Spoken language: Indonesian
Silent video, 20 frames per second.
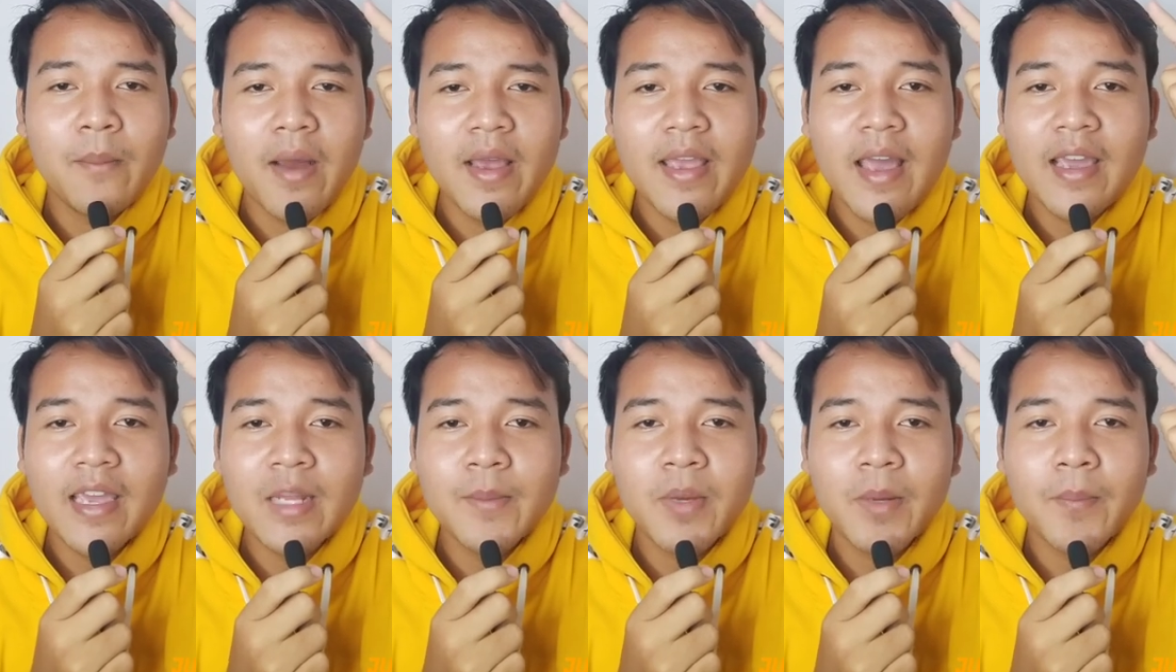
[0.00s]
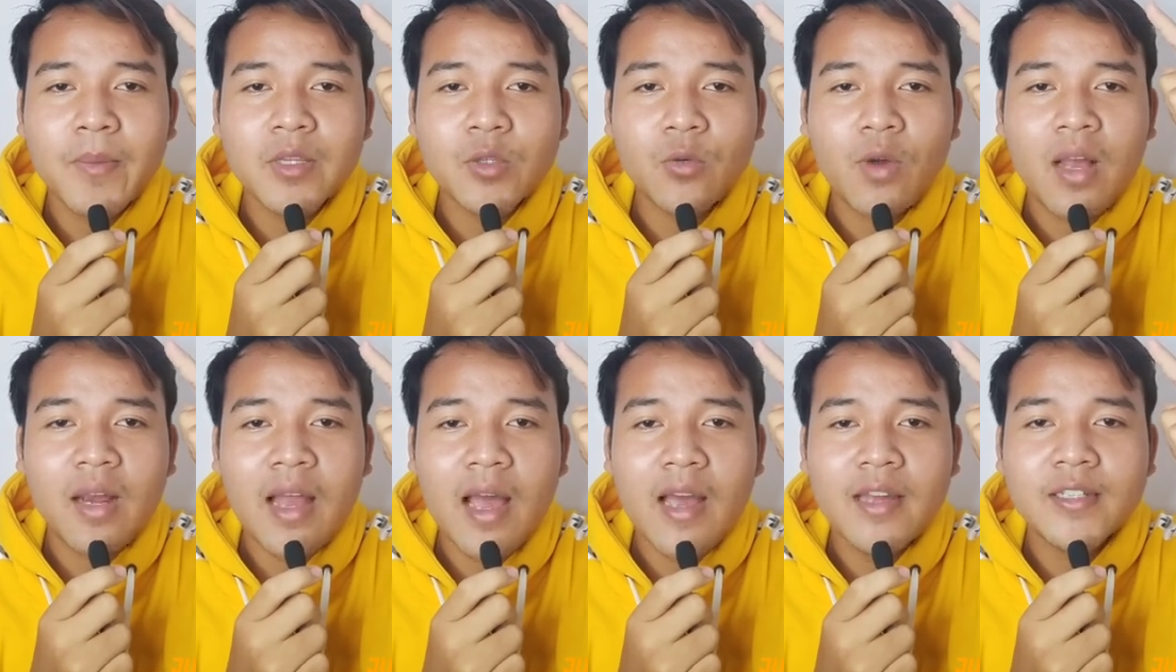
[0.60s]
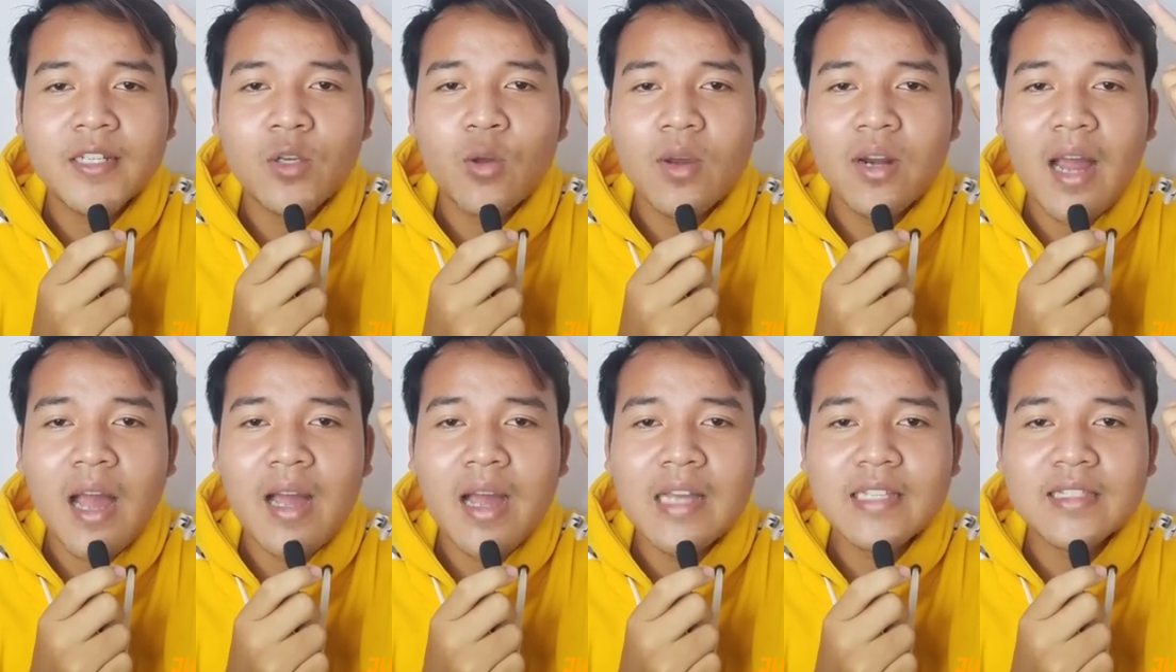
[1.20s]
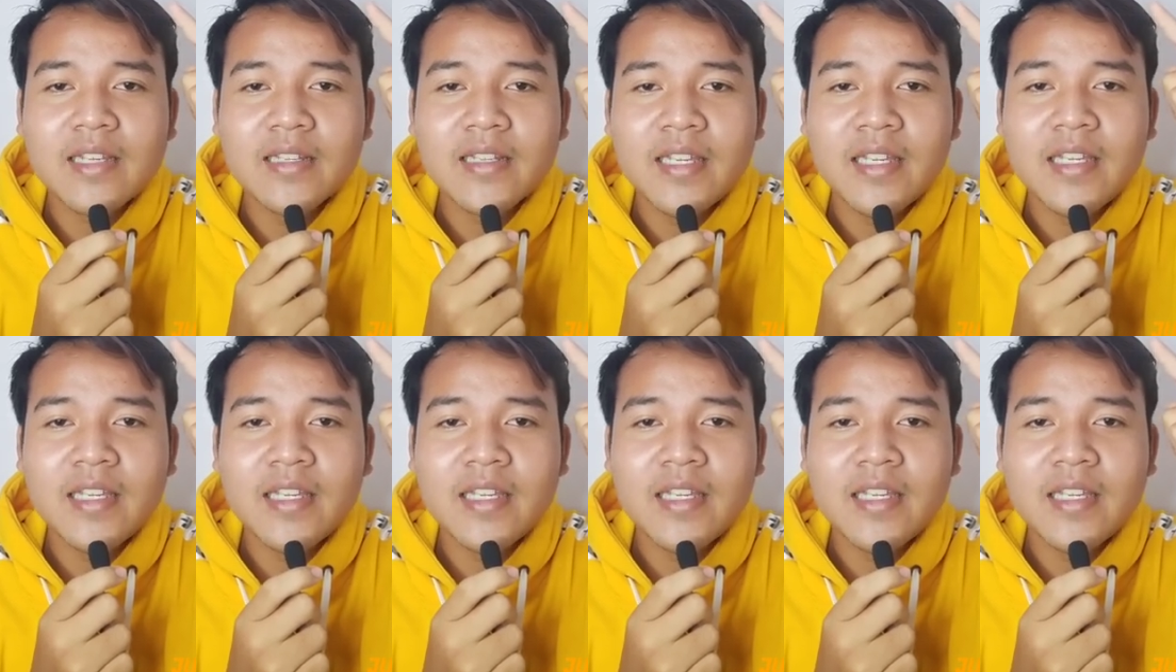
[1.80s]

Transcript: ngebayangin berpetualang di luar angkasa